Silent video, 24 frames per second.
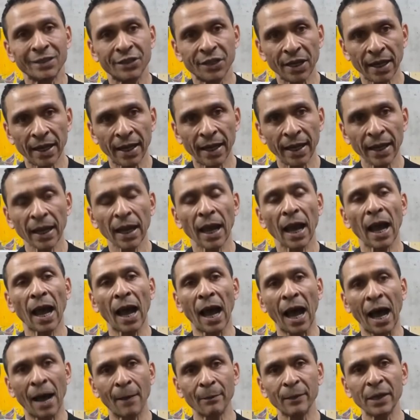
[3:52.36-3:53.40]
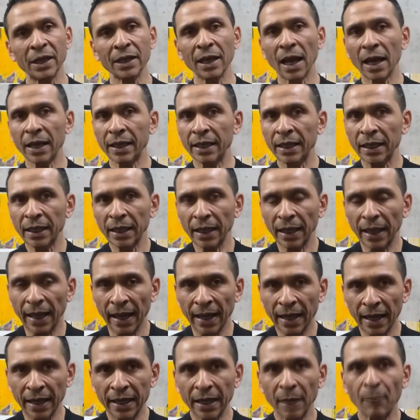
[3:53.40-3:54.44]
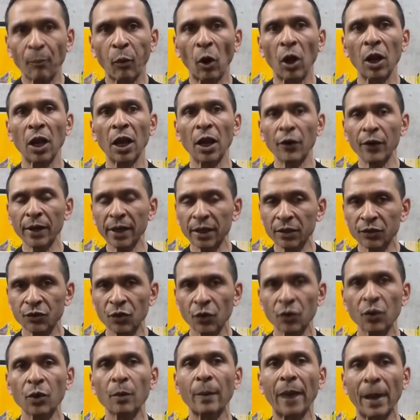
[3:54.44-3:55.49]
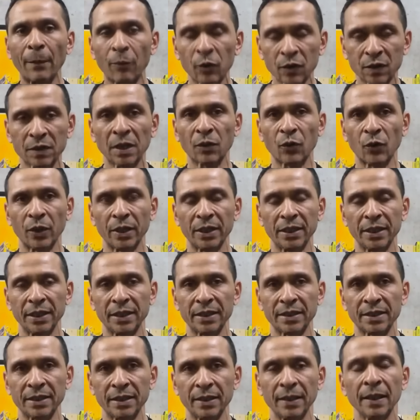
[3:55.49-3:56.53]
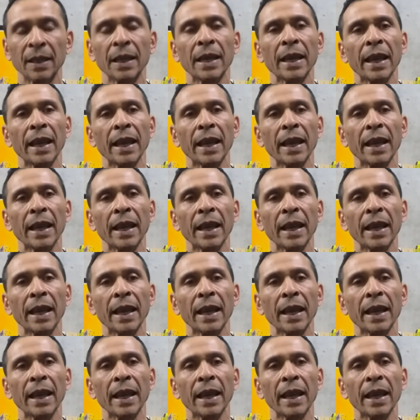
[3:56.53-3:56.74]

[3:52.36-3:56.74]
যে আমি নাকি এখানে পলায়নের জন্য ব্যবস্থা করে দিয়েছি